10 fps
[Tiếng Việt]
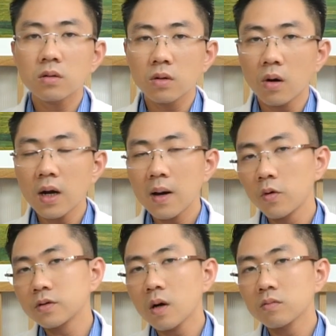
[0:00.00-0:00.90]
nó là
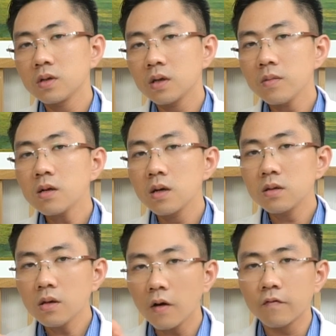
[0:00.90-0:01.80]
một trong những cái bước
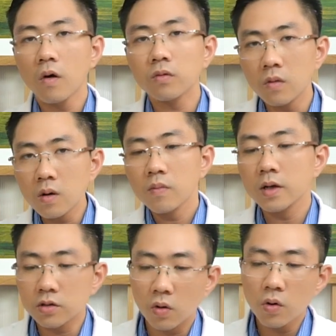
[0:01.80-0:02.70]
tiến nhảy vọt của công
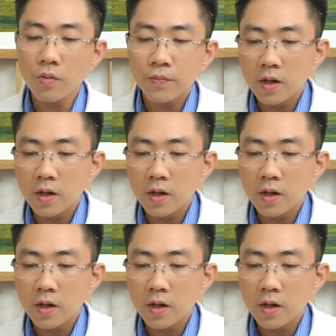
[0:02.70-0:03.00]
nghệ số